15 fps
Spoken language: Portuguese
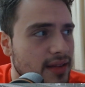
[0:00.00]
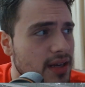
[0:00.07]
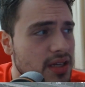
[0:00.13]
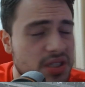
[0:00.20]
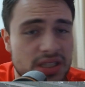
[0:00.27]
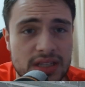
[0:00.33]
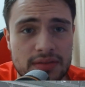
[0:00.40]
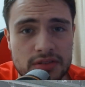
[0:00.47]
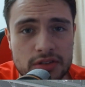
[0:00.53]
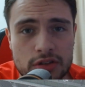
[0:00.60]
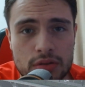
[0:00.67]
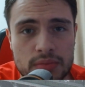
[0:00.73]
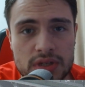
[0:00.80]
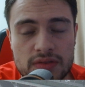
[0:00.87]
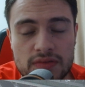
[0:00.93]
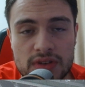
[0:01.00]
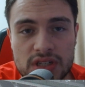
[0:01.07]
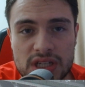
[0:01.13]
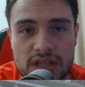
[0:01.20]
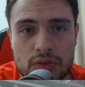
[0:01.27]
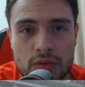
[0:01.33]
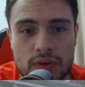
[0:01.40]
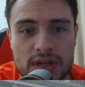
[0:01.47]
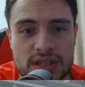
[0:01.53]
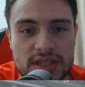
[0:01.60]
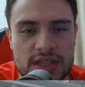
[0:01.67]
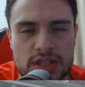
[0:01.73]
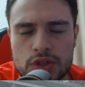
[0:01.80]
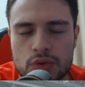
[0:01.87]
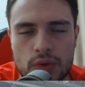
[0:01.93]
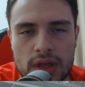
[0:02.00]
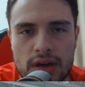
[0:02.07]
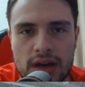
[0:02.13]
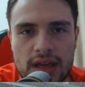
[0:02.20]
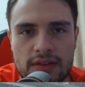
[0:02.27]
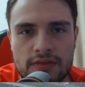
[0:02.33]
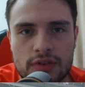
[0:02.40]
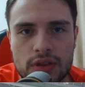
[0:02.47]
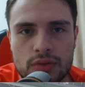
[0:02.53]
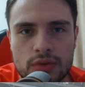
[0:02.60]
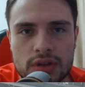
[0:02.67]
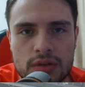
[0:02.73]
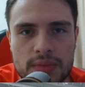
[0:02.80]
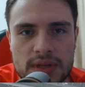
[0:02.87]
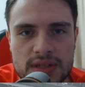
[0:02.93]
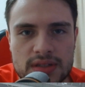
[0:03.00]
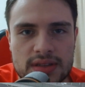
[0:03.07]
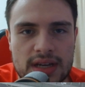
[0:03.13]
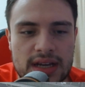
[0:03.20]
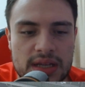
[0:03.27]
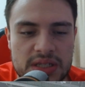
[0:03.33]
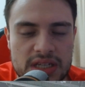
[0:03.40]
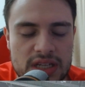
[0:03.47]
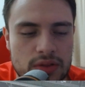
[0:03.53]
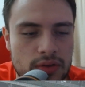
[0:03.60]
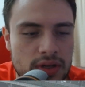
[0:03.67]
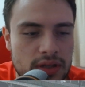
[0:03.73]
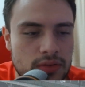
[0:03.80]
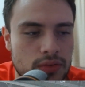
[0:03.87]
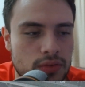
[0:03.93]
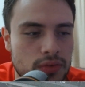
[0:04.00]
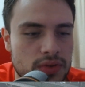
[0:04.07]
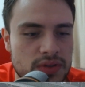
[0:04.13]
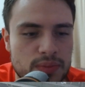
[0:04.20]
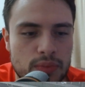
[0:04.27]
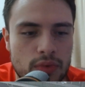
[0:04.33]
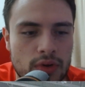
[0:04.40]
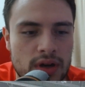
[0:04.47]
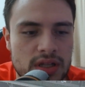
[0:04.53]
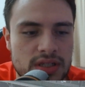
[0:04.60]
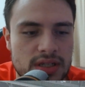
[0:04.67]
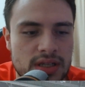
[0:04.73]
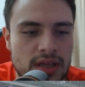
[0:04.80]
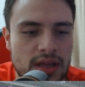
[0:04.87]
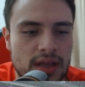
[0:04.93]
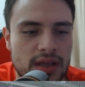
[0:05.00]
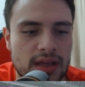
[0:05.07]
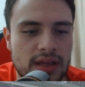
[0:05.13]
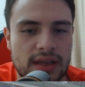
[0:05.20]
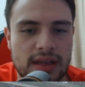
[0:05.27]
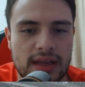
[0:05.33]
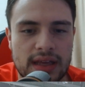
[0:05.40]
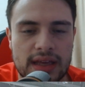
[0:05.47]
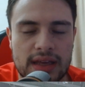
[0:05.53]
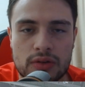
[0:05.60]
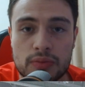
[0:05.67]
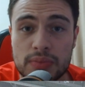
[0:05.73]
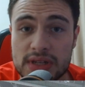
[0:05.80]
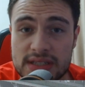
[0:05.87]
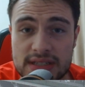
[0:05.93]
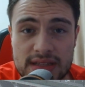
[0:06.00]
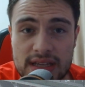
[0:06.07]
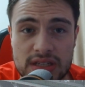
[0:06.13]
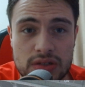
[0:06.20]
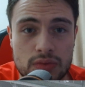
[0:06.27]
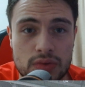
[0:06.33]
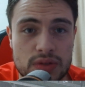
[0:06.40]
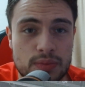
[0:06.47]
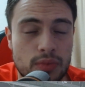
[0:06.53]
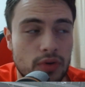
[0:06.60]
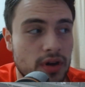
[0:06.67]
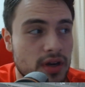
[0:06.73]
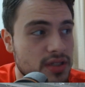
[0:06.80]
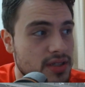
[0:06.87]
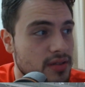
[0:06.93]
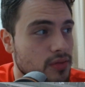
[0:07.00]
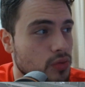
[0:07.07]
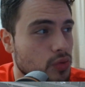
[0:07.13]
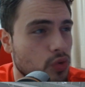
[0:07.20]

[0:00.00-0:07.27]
Ele já tava totalmente fechado com a gente. O erro aí foi totalmente da diretoria do Sporting, é, o presidente do Sporting.